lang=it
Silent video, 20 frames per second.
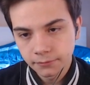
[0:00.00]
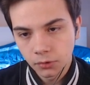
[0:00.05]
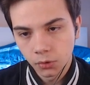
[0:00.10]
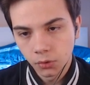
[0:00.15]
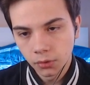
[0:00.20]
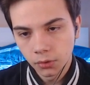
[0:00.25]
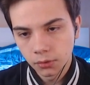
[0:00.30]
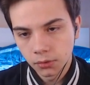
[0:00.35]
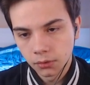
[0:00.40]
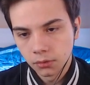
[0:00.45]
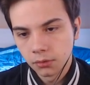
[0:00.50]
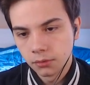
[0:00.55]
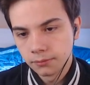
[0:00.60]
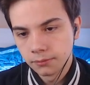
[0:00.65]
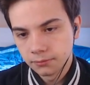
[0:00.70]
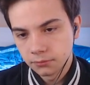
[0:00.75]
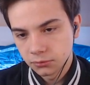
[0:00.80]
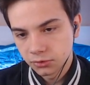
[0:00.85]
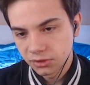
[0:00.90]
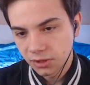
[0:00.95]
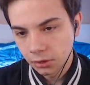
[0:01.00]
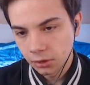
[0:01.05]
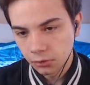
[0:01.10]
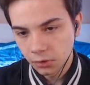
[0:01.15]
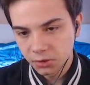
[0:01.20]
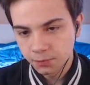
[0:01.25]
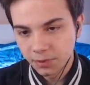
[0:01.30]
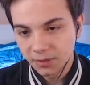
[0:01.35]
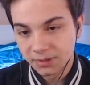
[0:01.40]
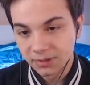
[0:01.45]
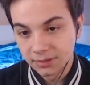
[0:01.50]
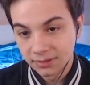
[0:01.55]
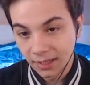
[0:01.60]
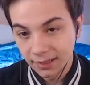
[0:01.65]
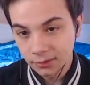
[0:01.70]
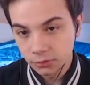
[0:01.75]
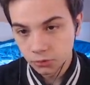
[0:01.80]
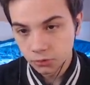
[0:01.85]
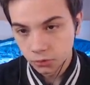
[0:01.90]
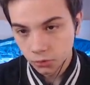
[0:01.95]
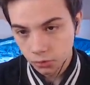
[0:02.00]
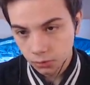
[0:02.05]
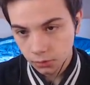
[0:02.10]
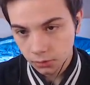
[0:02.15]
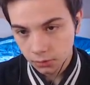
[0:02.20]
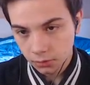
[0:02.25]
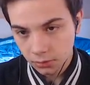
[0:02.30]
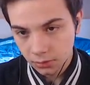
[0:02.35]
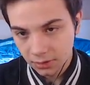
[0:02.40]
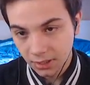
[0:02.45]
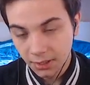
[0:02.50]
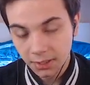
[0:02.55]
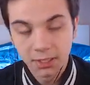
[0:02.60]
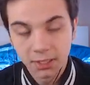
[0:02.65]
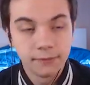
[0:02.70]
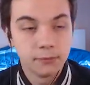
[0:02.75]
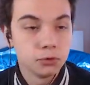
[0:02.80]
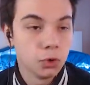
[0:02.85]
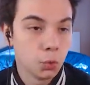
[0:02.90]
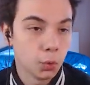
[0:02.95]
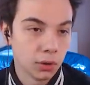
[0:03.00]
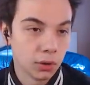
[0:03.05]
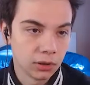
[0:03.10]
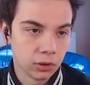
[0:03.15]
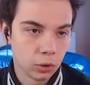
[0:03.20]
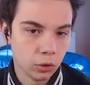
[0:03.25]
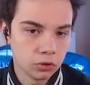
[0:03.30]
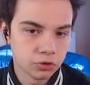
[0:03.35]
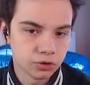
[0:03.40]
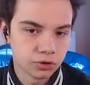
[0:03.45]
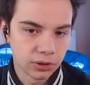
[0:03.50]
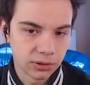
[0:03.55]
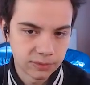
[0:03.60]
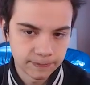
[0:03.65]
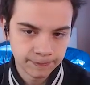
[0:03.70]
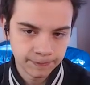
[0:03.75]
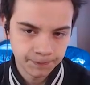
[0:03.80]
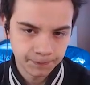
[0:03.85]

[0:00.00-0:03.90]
oh, oh, stanno aspettando l'arrivo di qualcosa.